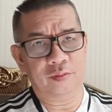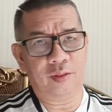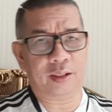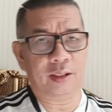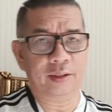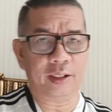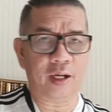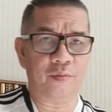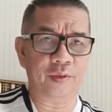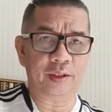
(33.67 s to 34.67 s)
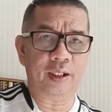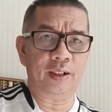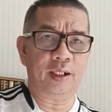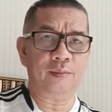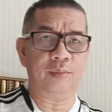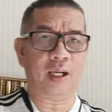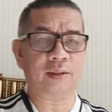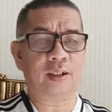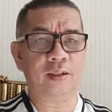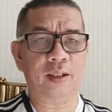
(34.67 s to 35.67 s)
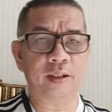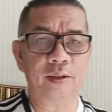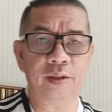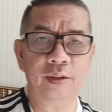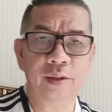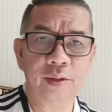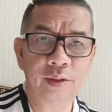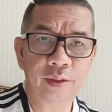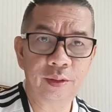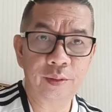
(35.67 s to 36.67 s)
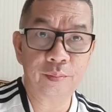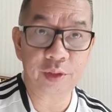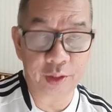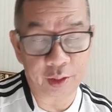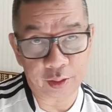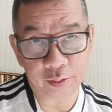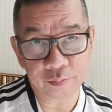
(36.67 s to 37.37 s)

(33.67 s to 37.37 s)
wakil dari Afrika yang berasal dari Mesir.